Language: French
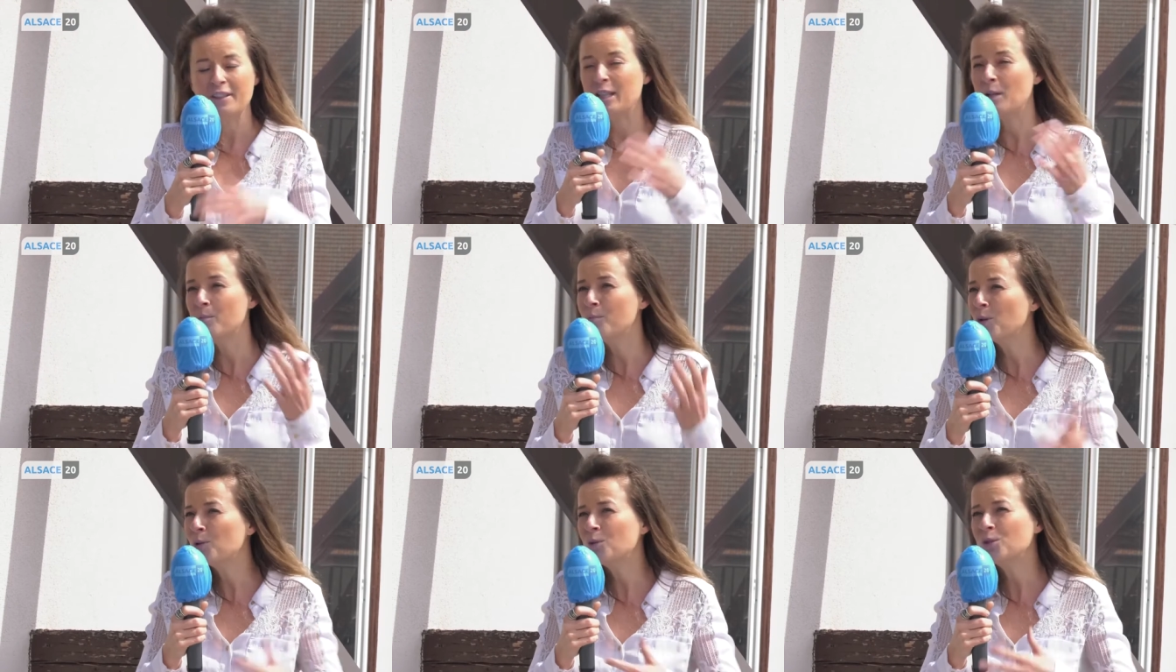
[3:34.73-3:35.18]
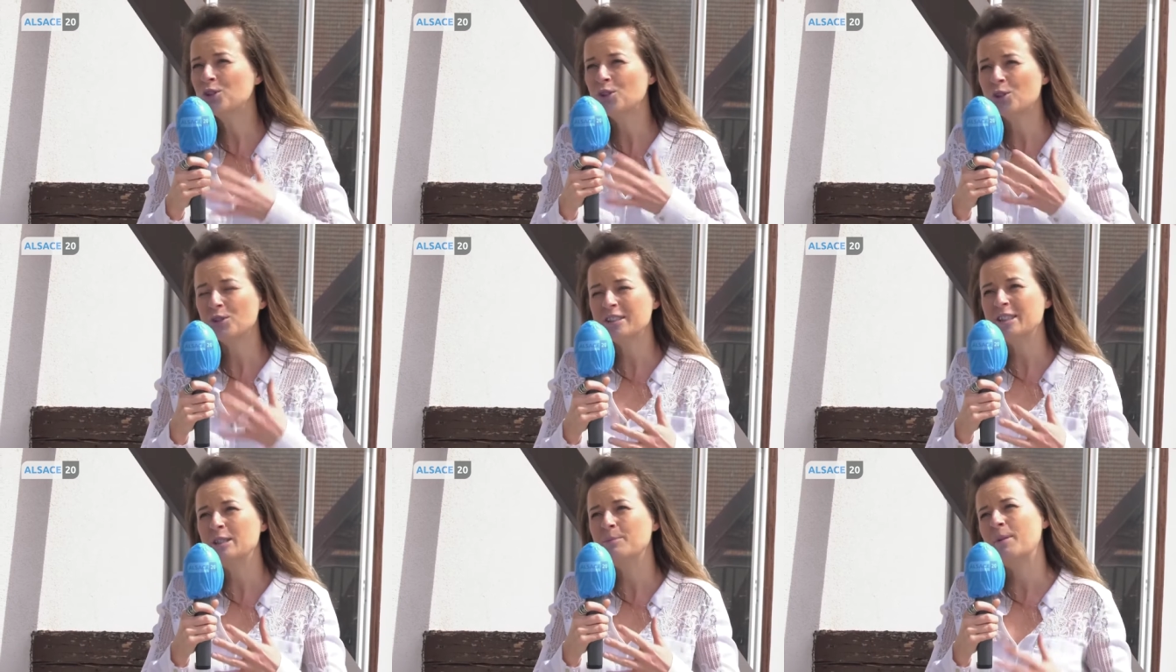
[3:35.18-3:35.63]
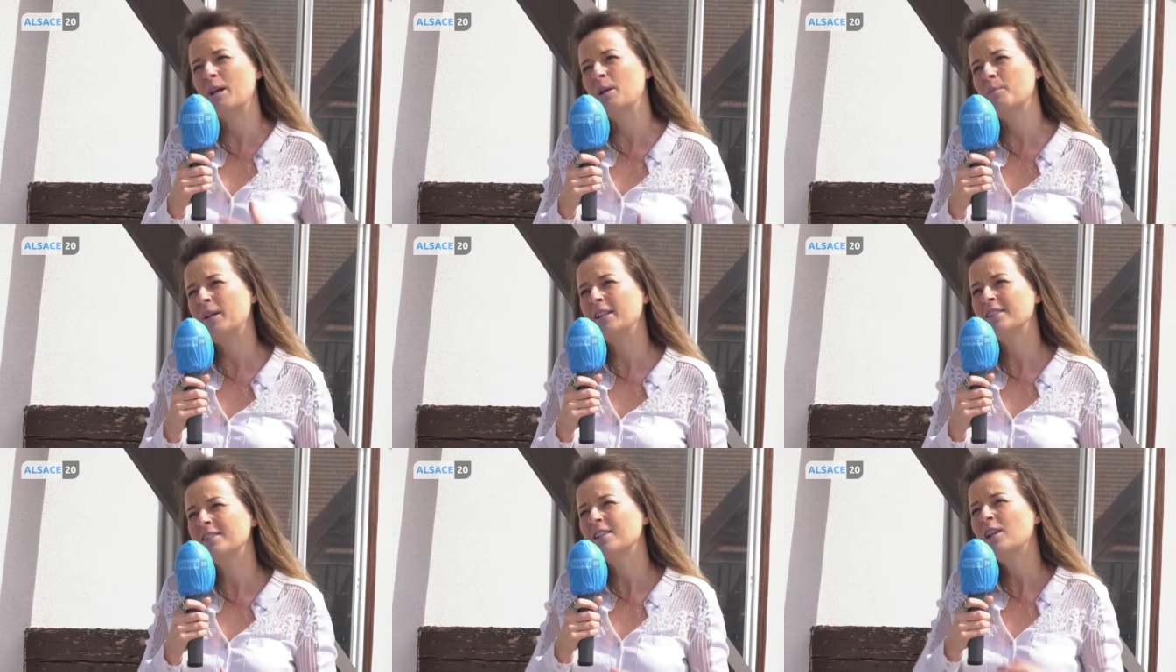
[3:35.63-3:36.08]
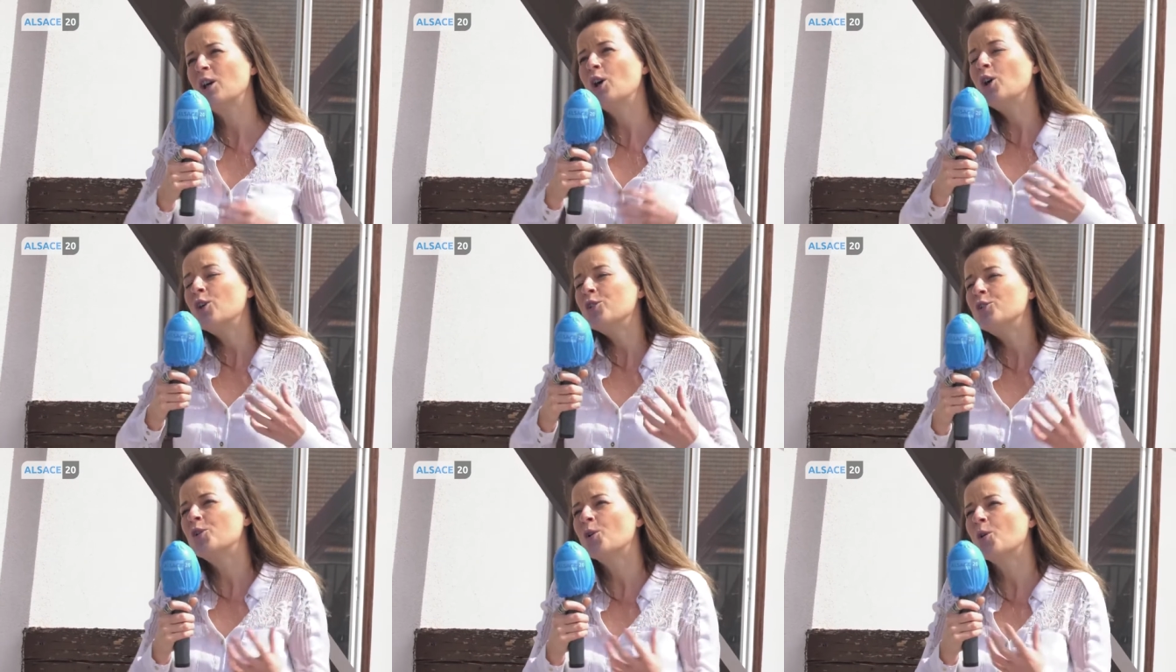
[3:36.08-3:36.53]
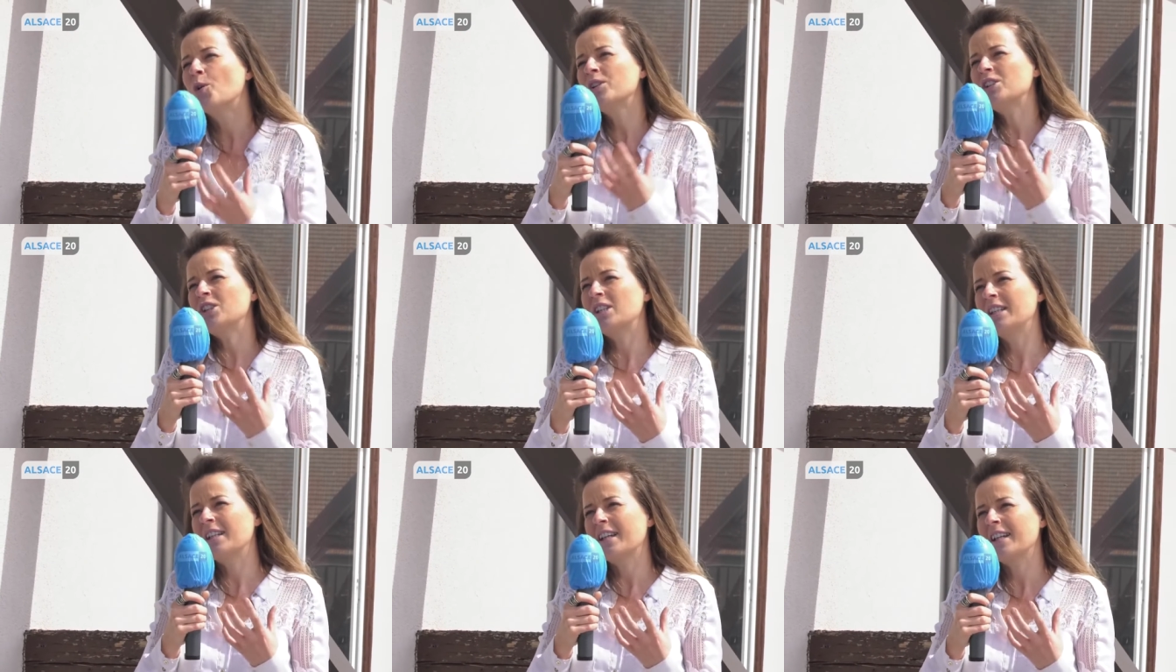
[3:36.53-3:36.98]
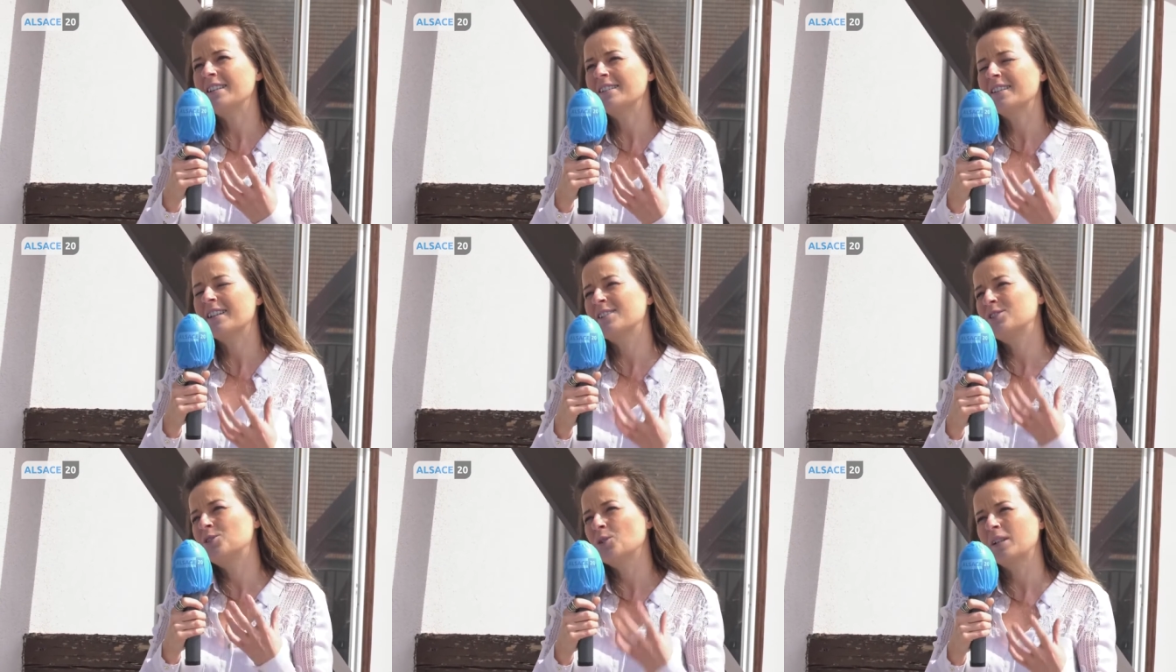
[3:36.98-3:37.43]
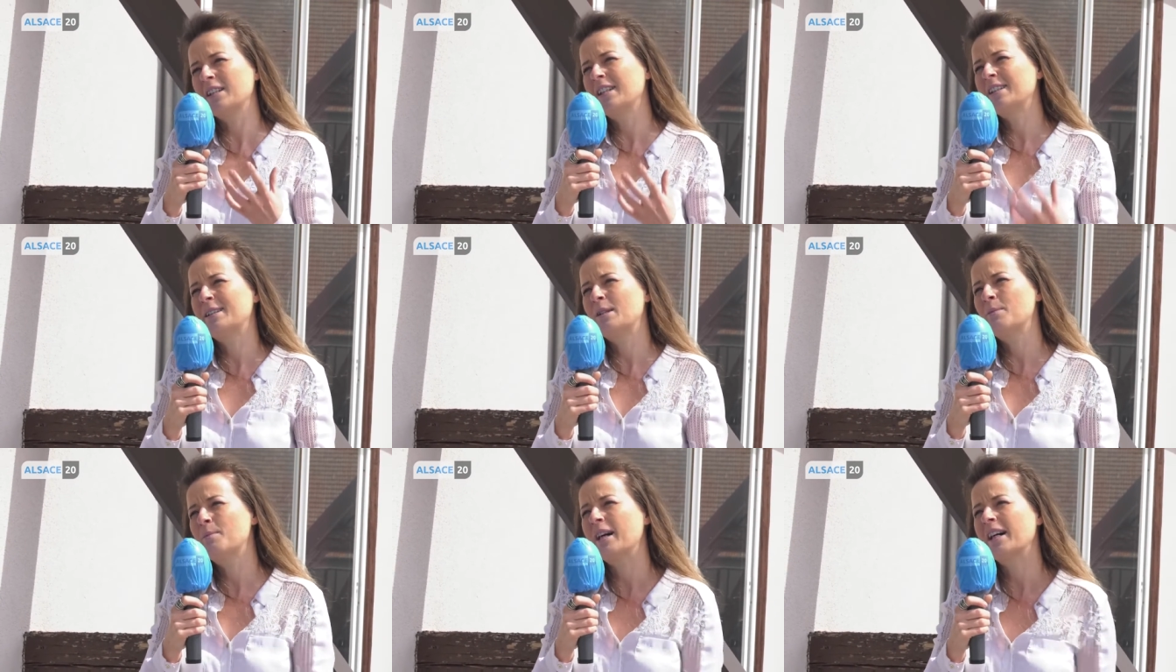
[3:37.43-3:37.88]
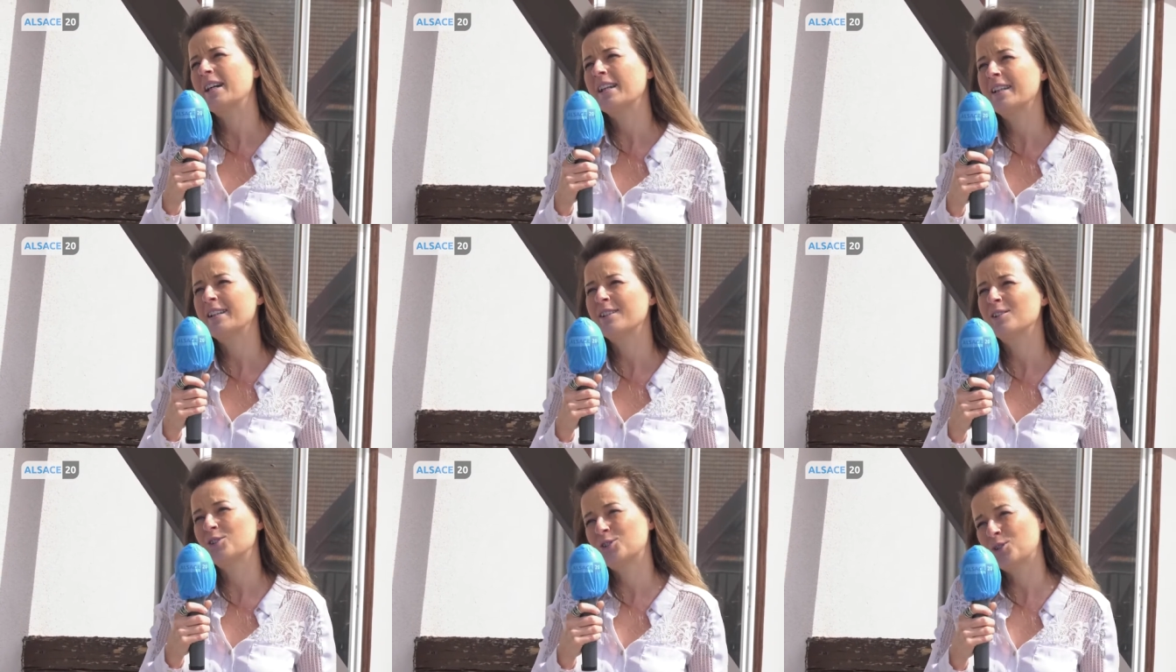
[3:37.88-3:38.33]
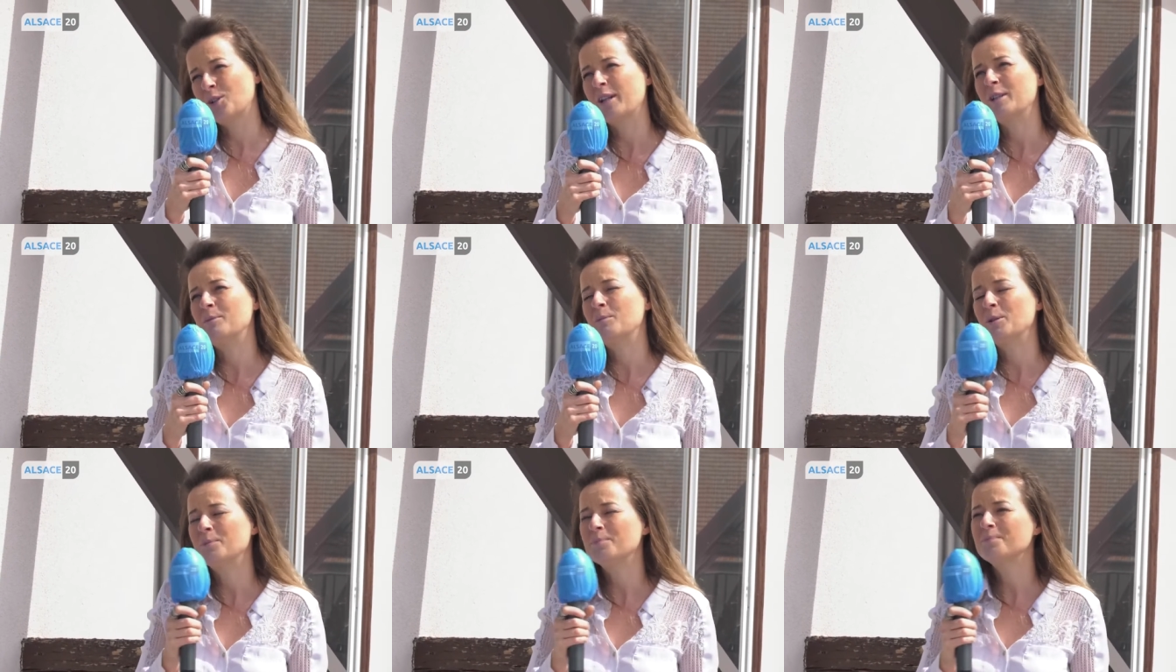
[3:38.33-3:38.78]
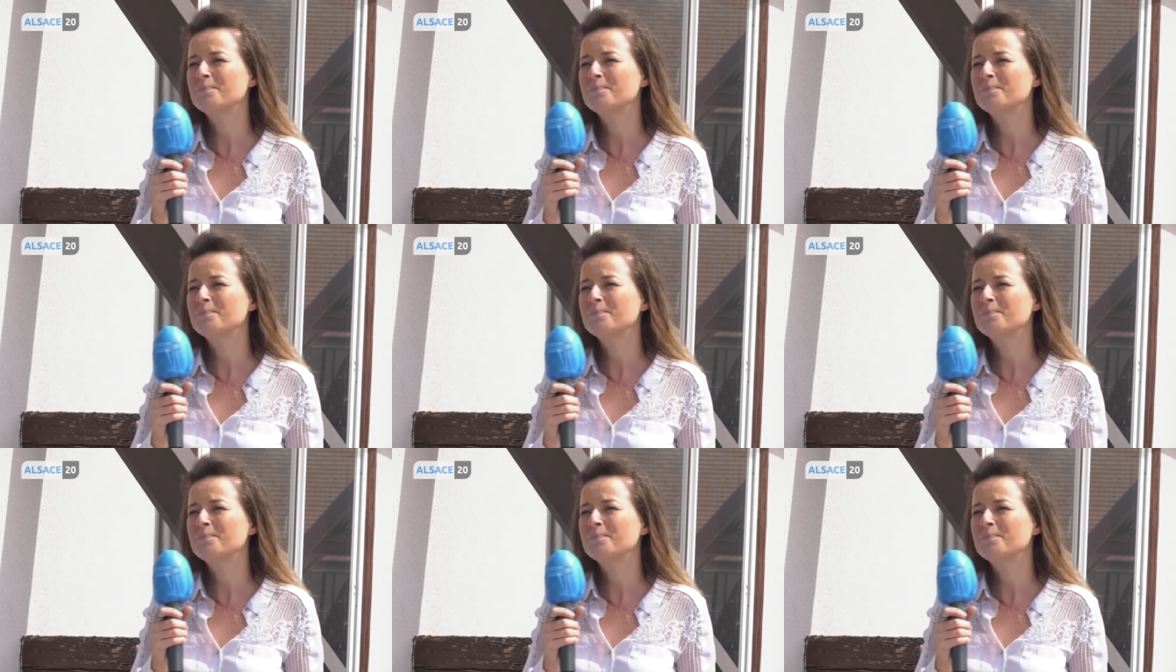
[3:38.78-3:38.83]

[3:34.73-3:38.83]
il y a beaucoup de choses qui permettent de régénérer une trésorerie et de démarrer euh, sereinement.